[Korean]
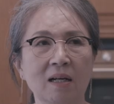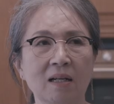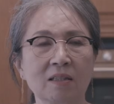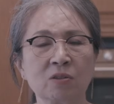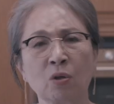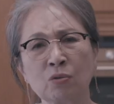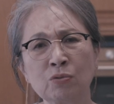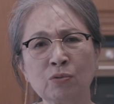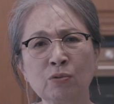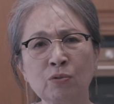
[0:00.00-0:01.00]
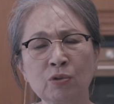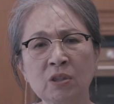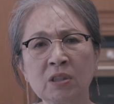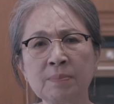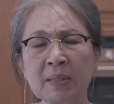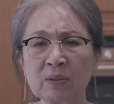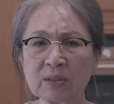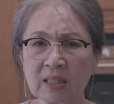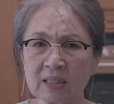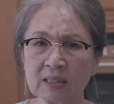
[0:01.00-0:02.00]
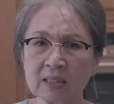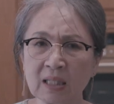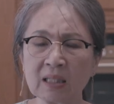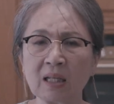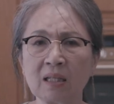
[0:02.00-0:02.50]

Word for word: 아, 저도 이 십만 원짜리 티켓